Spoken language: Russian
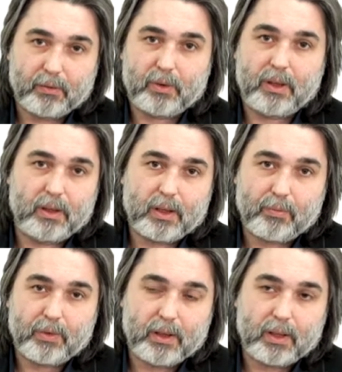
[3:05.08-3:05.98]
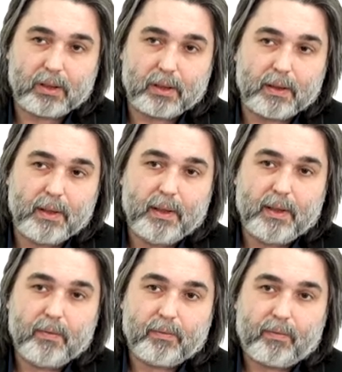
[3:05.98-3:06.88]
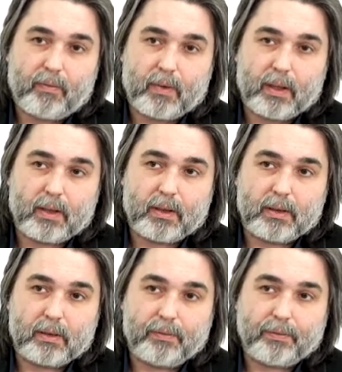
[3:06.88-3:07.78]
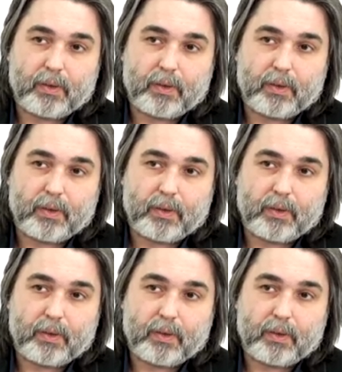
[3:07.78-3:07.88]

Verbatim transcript: вот эти комбинации э,